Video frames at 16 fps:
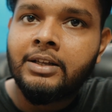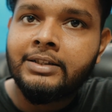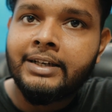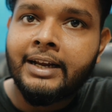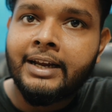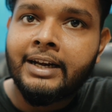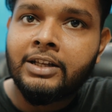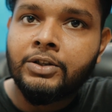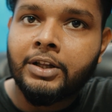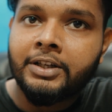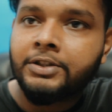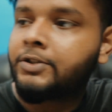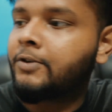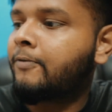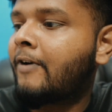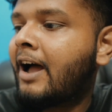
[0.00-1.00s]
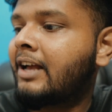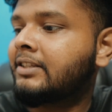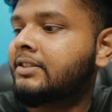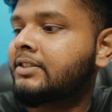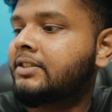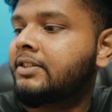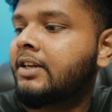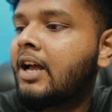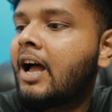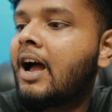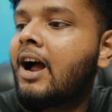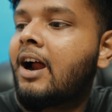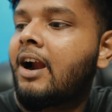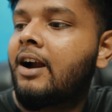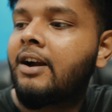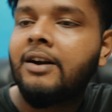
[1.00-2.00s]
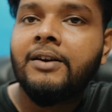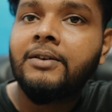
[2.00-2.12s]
যেটা কিনা যথেষ্ট ফাস্ট আর